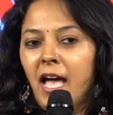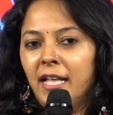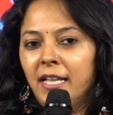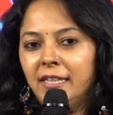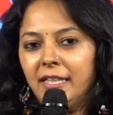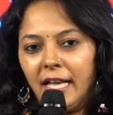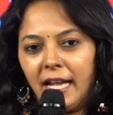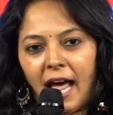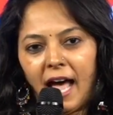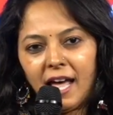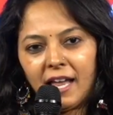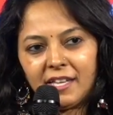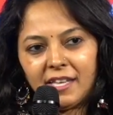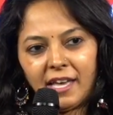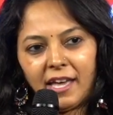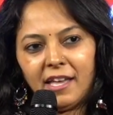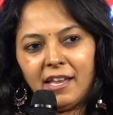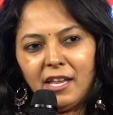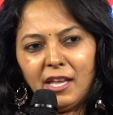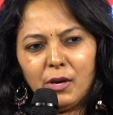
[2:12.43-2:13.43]
दरार
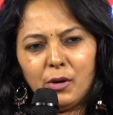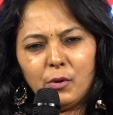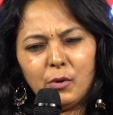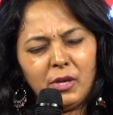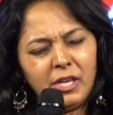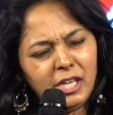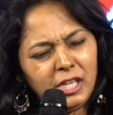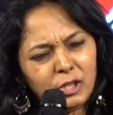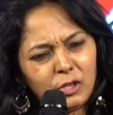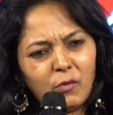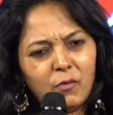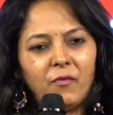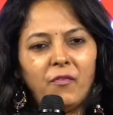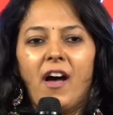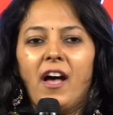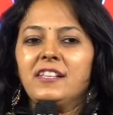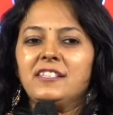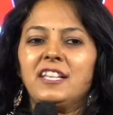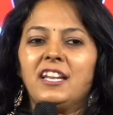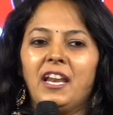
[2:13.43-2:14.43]
गहरी हुई तो
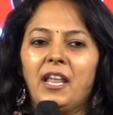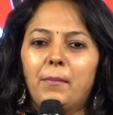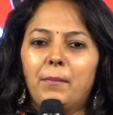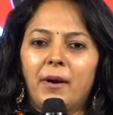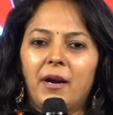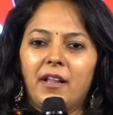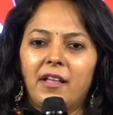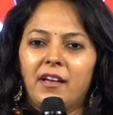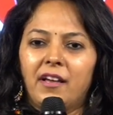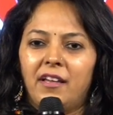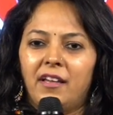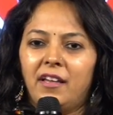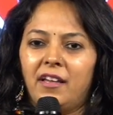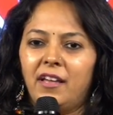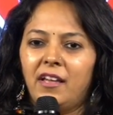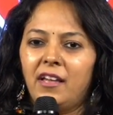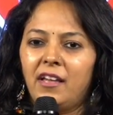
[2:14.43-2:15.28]
फासले बढ़ गए